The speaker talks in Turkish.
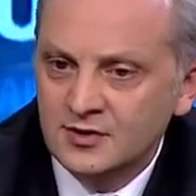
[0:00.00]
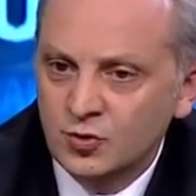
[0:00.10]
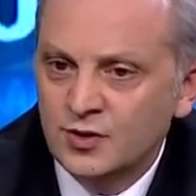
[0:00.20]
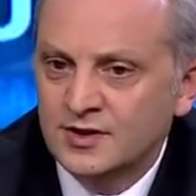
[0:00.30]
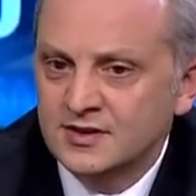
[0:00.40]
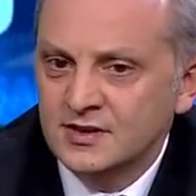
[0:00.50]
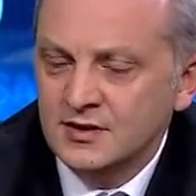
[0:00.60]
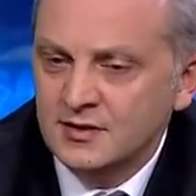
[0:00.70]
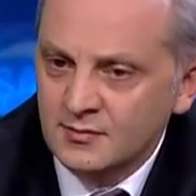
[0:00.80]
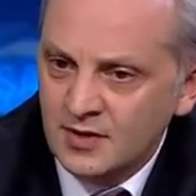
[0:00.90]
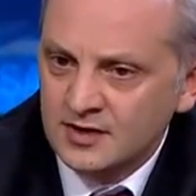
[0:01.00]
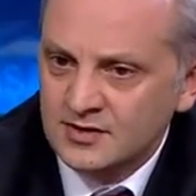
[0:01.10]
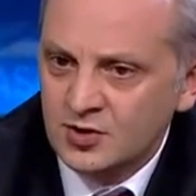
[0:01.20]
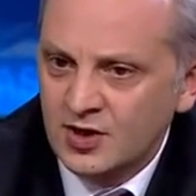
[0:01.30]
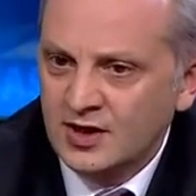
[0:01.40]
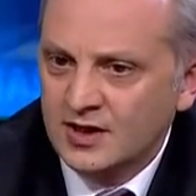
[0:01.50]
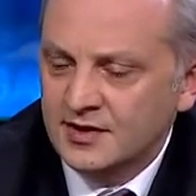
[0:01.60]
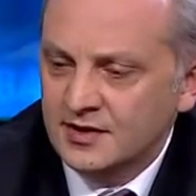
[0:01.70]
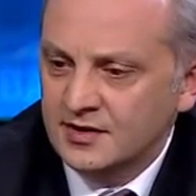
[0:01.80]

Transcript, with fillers: sonrası bazı şeyler